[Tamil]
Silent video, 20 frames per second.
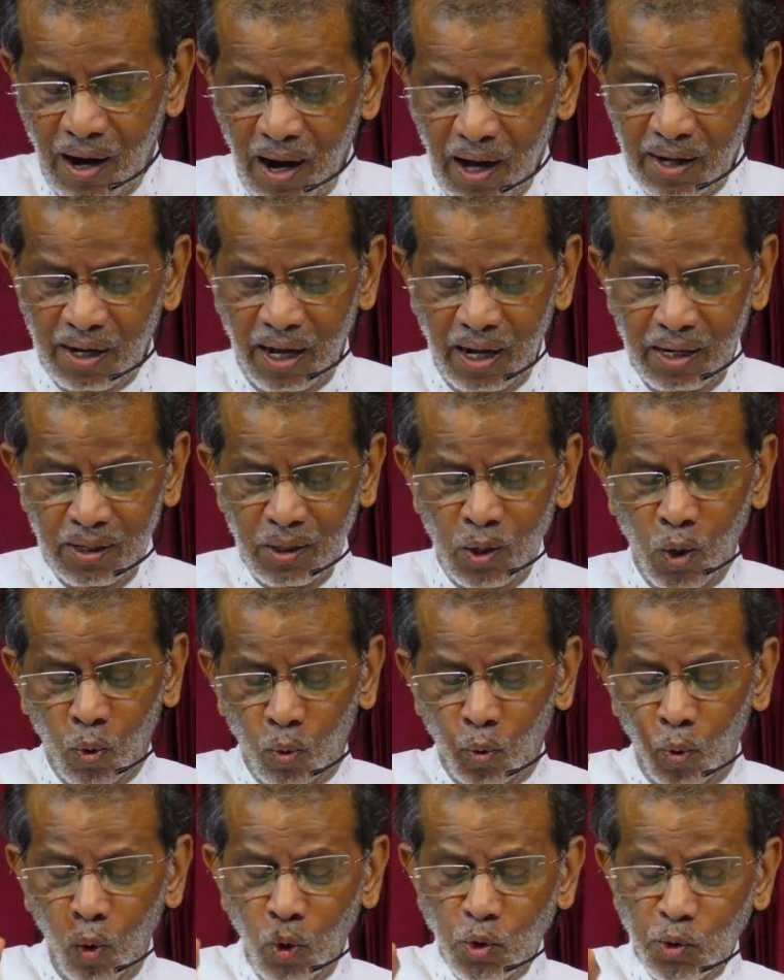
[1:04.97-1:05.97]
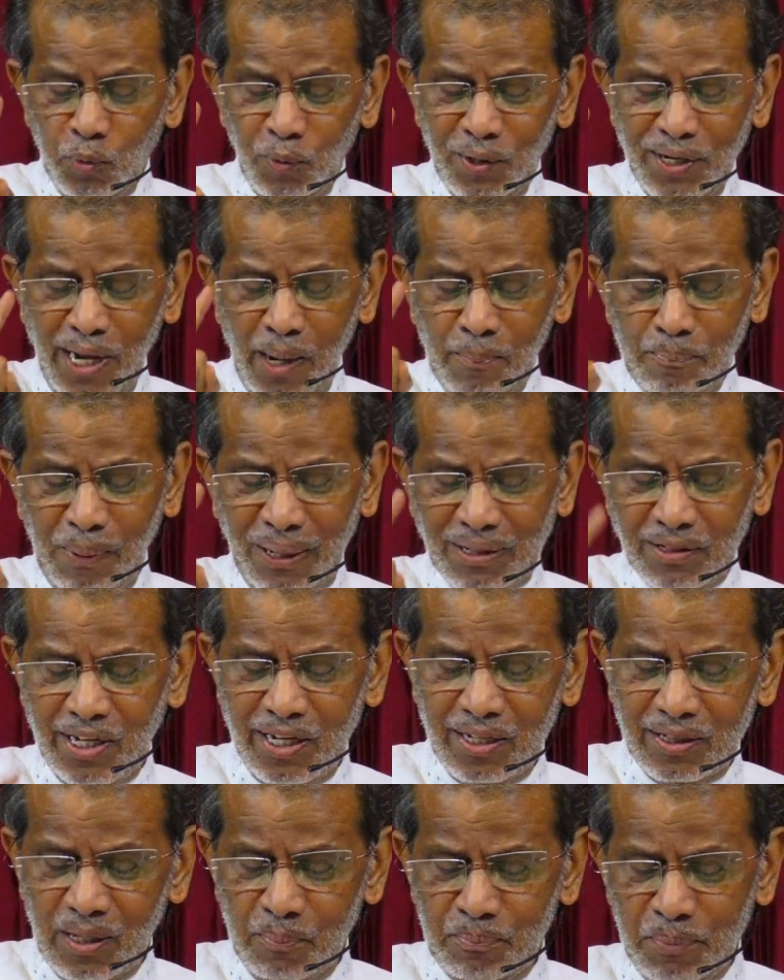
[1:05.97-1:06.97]
ஆனால் ஒருவனே
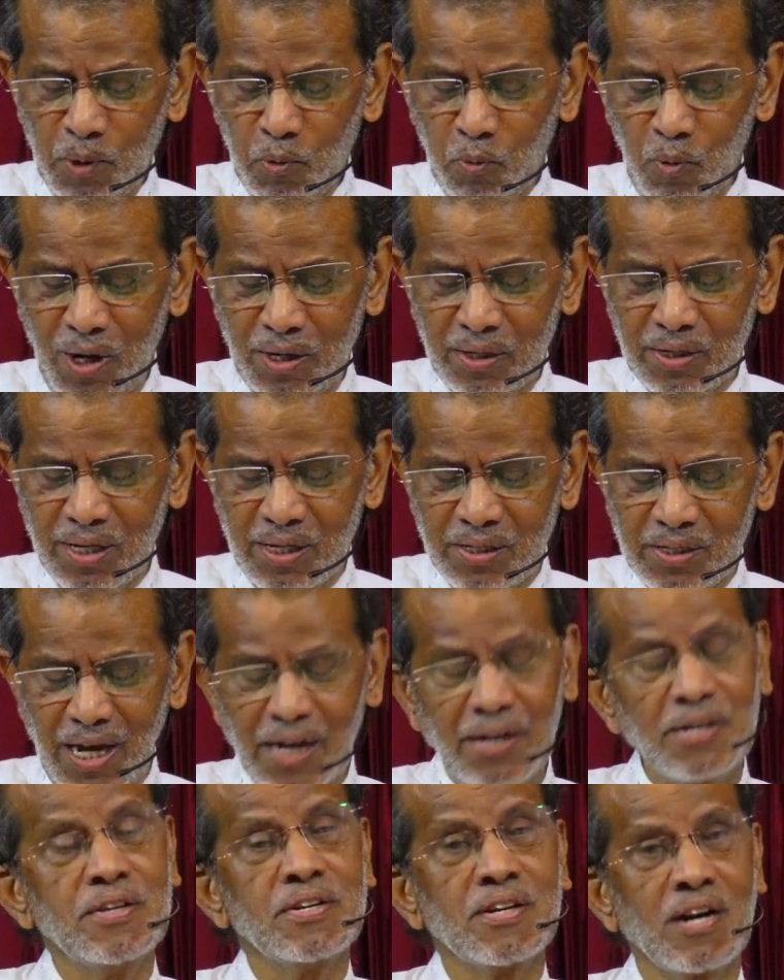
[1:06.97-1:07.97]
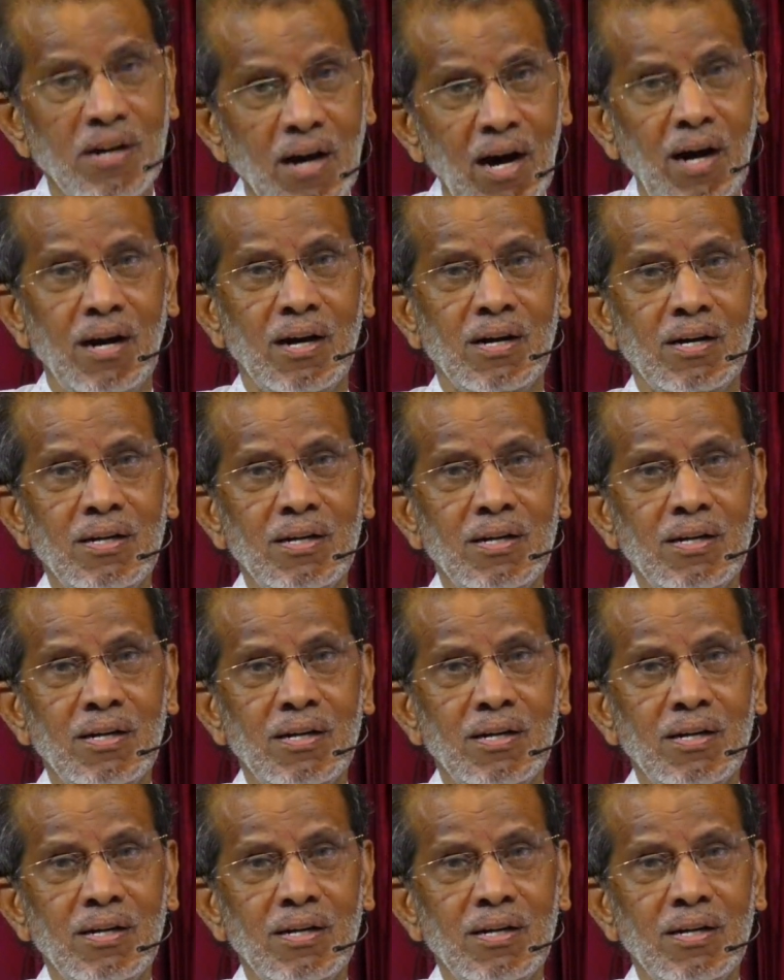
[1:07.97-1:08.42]
பந்தயத்தை பெறுவான் என்று அறியீர்களா